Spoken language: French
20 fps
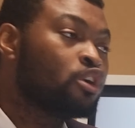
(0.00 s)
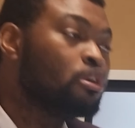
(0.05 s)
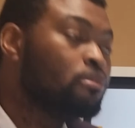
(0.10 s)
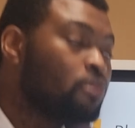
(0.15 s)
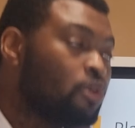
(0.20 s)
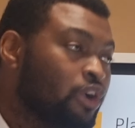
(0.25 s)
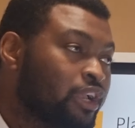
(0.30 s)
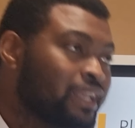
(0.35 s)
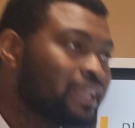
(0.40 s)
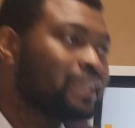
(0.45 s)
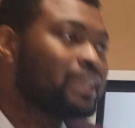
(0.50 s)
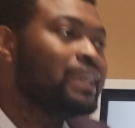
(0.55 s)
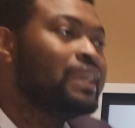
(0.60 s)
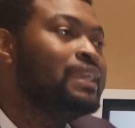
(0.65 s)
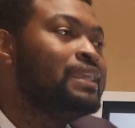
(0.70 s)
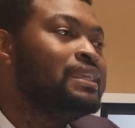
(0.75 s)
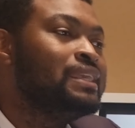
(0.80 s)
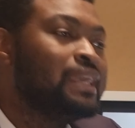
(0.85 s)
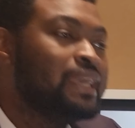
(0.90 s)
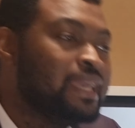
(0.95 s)
comment
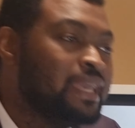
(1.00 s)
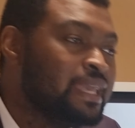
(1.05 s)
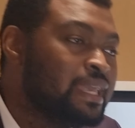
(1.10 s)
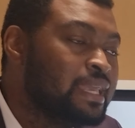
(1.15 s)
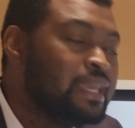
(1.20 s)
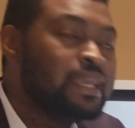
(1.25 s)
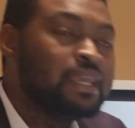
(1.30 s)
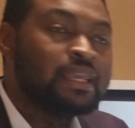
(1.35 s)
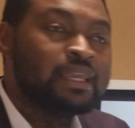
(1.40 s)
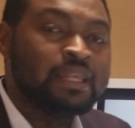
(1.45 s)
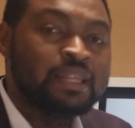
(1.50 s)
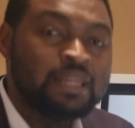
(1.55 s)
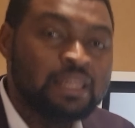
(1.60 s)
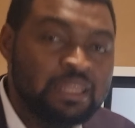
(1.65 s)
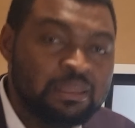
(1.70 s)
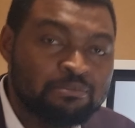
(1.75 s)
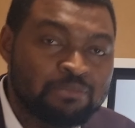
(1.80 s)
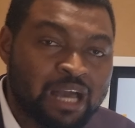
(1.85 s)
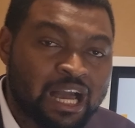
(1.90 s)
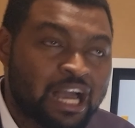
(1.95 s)
créer
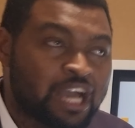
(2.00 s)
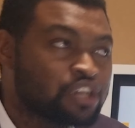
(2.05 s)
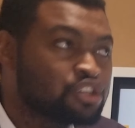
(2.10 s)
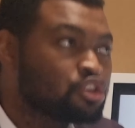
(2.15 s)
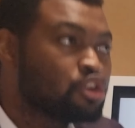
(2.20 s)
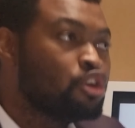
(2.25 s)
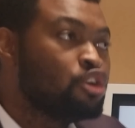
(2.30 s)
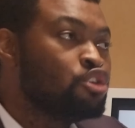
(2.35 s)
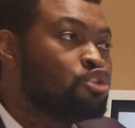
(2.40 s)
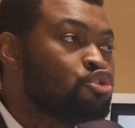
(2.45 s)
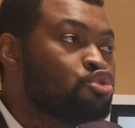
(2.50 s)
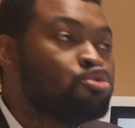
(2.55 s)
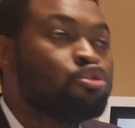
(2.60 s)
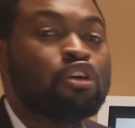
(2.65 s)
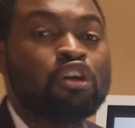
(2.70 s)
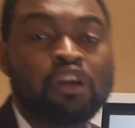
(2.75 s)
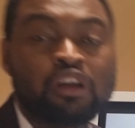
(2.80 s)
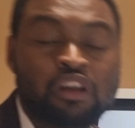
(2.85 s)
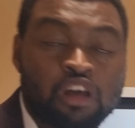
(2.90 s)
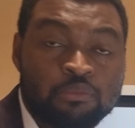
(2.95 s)
l'image sur
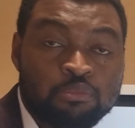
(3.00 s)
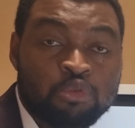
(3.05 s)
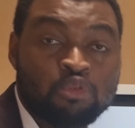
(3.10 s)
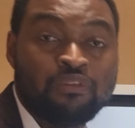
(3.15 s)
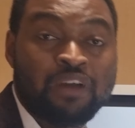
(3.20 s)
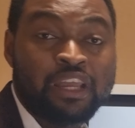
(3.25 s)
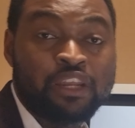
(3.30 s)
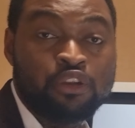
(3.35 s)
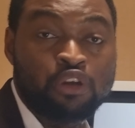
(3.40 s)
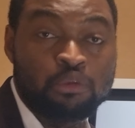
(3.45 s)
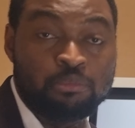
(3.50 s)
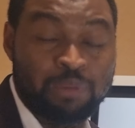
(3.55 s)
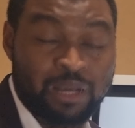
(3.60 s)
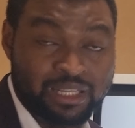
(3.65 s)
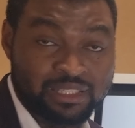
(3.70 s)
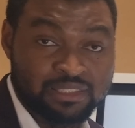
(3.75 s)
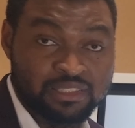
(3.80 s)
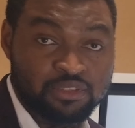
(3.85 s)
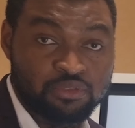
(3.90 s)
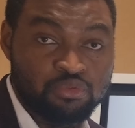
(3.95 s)
un cloud provider
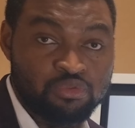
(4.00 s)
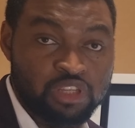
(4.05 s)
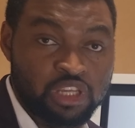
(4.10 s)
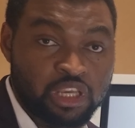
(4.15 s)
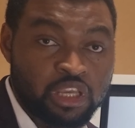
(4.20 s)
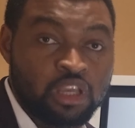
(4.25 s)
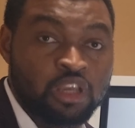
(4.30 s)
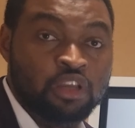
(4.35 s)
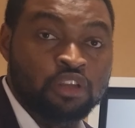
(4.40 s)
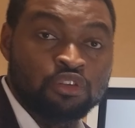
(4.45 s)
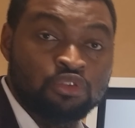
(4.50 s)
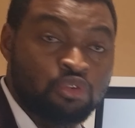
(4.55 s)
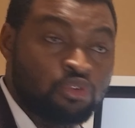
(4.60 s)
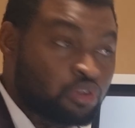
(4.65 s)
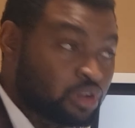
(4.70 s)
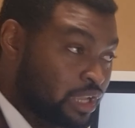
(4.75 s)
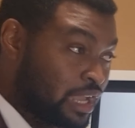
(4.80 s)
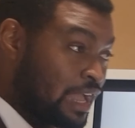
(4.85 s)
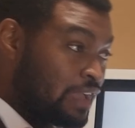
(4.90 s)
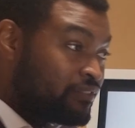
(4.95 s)
particulier.
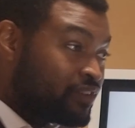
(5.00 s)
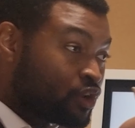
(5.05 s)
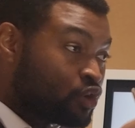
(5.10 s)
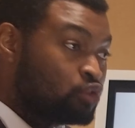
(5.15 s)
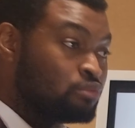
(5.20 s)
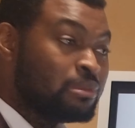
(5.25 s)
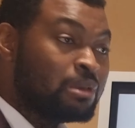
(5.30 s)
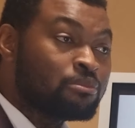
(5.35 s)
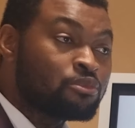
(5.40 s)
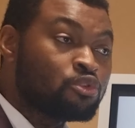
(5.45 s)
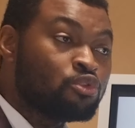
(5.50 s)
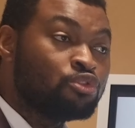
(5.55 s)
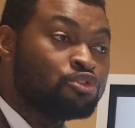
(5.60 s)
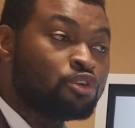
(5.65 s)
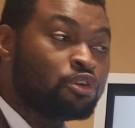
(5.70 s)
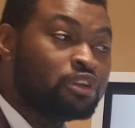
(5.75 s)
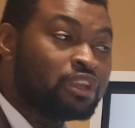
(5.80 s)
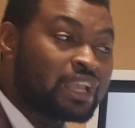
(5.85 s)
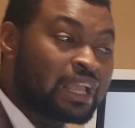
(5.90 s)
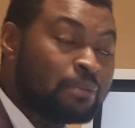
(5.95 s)
Donc, avec le même code,
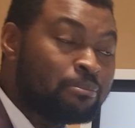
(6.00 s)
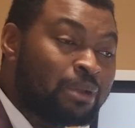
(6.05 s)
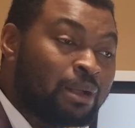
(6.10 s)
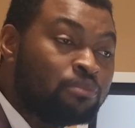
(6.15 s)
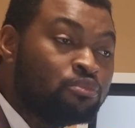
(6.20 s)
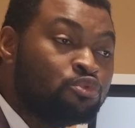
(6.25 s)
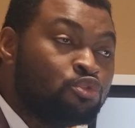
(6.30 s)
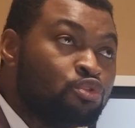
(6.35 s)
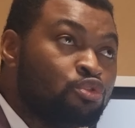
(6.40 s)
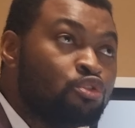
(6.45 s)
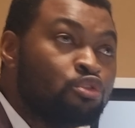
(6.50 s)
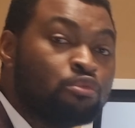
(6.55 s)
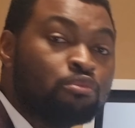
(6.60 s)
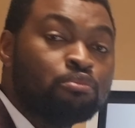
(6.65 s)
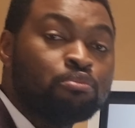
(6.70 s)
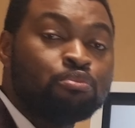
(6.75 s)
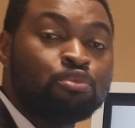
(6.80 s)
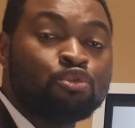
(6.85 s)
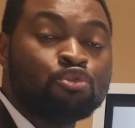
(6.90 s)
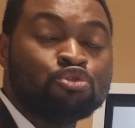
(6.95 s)
on est capable de
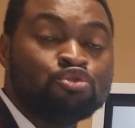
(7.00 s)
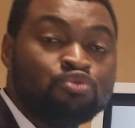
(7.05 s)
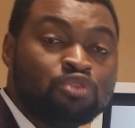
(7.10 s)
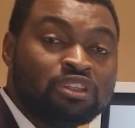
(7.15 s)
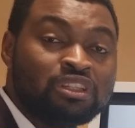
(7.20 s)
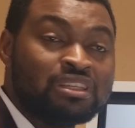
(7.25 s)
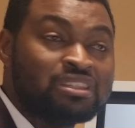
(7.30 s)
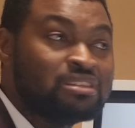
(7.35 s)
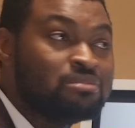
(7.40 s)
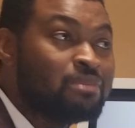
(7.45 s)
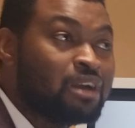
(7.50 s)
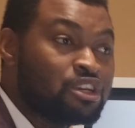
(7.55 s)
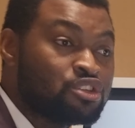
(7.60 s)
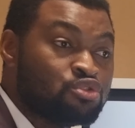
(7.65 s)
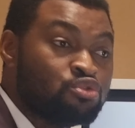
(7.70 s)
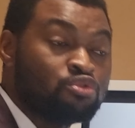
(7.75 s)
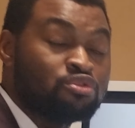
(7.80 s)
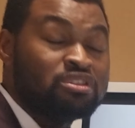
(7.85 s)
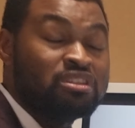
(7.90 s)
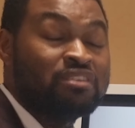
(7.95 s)
produire des images
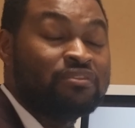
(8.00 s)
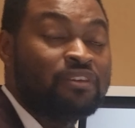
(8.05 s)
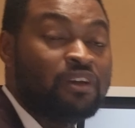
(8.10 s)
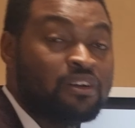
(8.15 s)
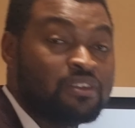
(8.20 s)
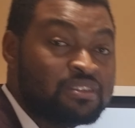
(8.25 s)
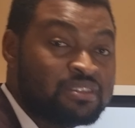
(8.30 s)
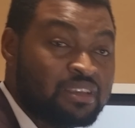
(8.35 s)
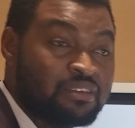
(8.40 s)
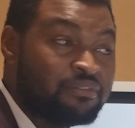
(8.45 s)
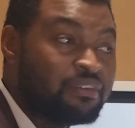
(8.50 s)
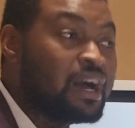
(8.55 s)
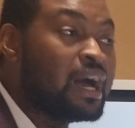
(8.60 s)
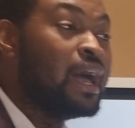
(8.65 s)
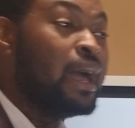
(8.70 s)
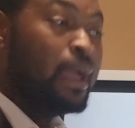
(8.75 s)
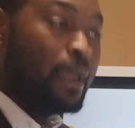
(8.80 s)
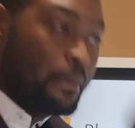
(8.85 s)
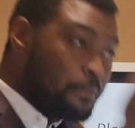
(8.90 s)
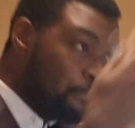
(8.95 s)
sur différentes
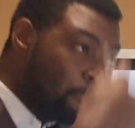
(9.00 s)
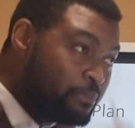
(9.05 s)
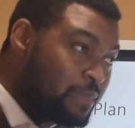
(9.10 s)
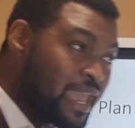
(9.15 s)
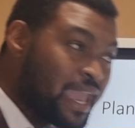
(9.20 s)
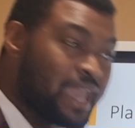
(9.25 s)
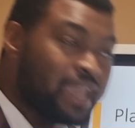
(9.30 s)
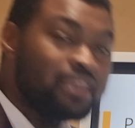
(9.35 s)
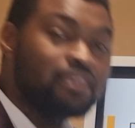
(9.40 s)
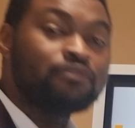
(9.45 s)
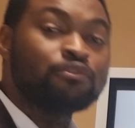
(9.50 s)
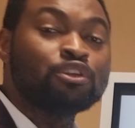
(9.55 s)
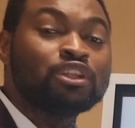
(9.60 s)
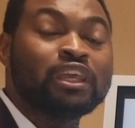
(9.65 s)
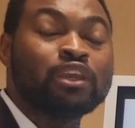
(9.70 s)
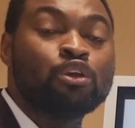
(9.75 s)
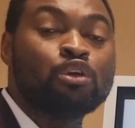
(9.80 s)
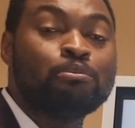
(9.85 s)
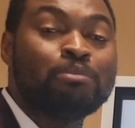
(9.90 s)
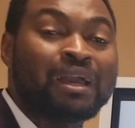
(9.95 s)
infra, mais il
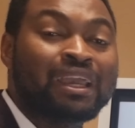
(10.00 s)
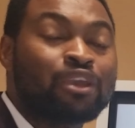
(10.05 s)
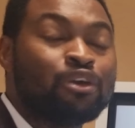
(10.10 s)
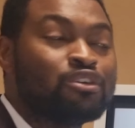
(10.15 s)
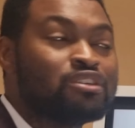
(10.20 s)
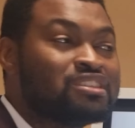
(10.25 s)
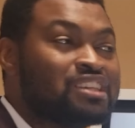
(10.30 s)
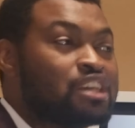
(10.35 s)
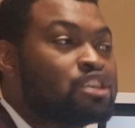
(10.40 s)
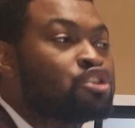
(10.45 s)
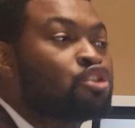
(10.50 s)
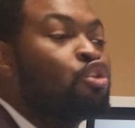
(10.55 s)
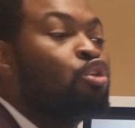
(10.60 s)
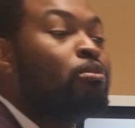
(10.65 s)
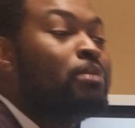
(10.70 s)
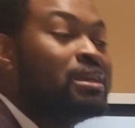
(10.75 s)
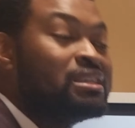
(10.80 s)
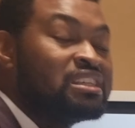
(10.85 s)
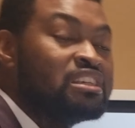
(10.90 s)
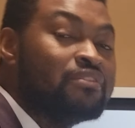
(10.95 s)
faudrait que Packer sache
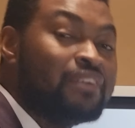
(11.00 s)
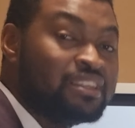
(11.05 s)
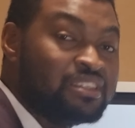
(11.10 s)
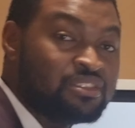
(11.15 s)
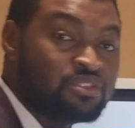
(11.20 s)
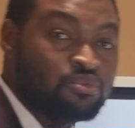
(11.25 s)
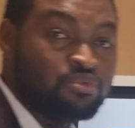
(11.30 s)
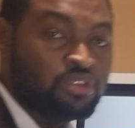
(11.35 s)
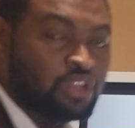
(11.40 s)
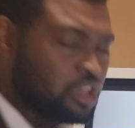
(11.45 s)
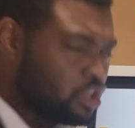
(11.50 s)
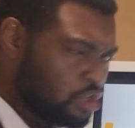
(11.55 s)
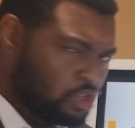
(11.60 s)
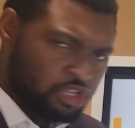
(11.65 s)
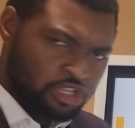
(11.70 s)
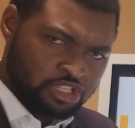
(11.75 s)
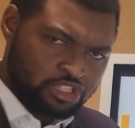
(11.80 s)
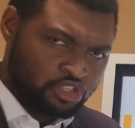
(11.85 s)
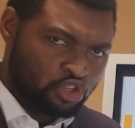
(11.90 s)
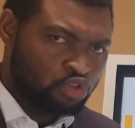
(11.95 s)
comment est-ce qu'il va discuter.
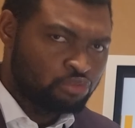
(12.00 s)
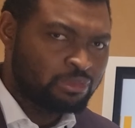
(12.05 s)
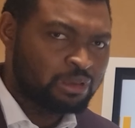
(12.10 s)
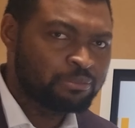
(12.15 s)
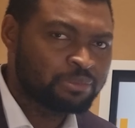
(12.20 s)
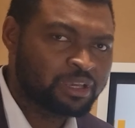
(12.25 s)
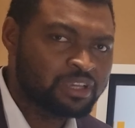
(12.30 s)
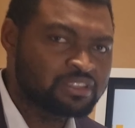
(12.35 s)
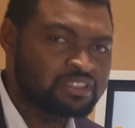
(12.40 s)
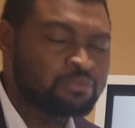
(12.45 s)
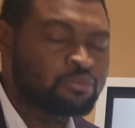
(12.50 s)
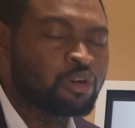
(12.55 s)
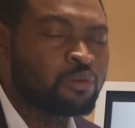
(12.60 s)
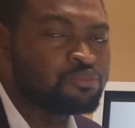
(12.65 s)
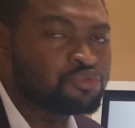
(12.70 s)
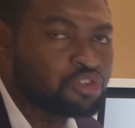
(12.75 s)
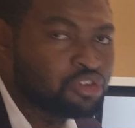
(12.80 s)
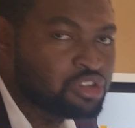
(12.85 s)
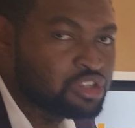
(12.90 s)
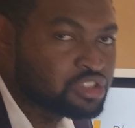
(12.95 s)
C'est le même principe,
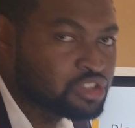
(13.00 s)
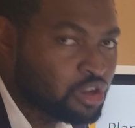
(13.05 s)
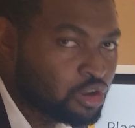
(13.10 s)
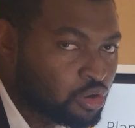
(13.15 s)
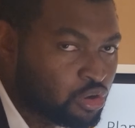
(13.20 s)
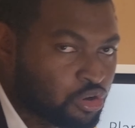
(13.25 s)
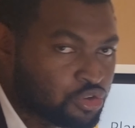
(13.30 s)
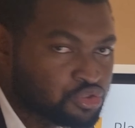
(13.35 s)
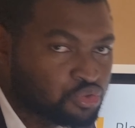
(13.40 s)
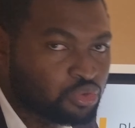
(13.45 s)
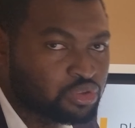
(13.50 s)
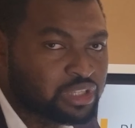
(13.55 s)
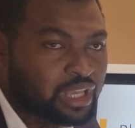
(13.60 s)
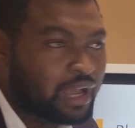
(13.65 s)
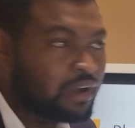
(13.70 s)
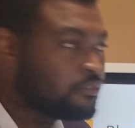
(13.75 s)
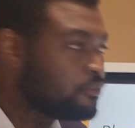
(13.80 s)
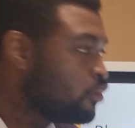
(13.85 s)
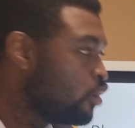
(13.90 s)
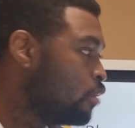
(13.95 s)
comme je le disais encore, sur
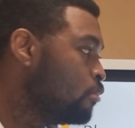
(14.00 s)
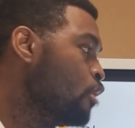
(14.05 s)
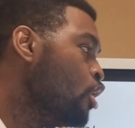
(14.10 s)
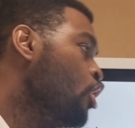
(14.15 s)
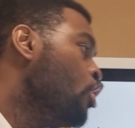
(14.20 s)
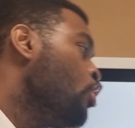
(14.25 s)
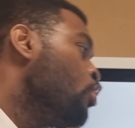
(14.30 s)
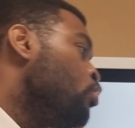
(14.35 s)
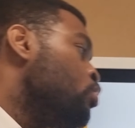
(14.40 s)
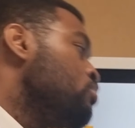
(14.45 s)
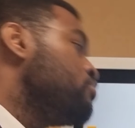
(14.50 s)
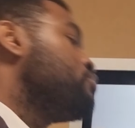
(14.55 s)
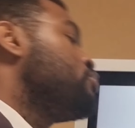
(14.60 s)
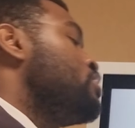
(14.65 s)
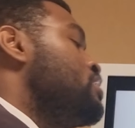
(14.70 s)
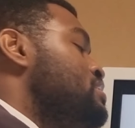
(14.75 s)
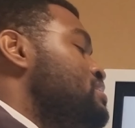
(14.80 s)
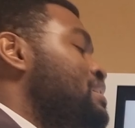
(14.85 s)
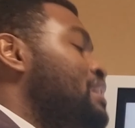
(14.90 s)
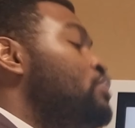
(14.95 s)
Terraform, où il faut
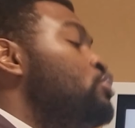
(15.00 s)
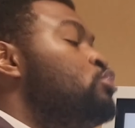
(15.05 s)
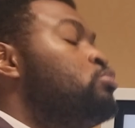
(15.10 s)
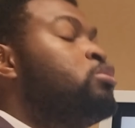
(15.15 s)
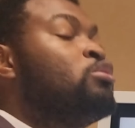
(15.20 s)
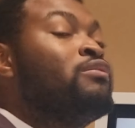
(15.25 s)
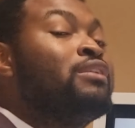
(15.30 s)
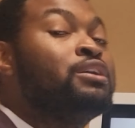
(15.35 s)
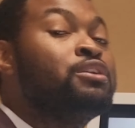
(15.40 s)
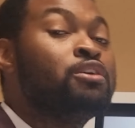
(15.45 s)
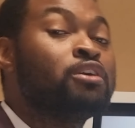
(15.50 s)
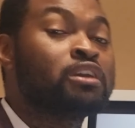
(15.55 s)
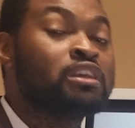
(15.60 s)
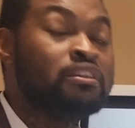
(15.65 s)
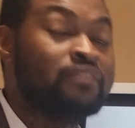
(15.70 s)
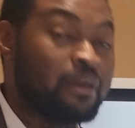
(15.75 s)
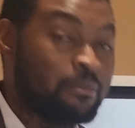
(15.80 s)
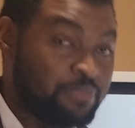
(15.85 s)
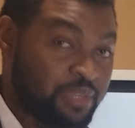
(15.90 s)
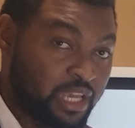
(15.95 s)
installer le provider
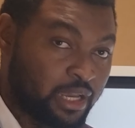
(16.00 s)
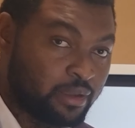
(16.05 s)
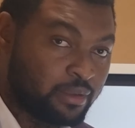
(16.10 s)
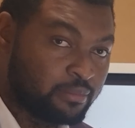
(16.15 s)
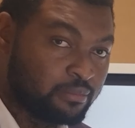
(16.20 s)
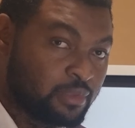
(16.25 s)
qui va bien.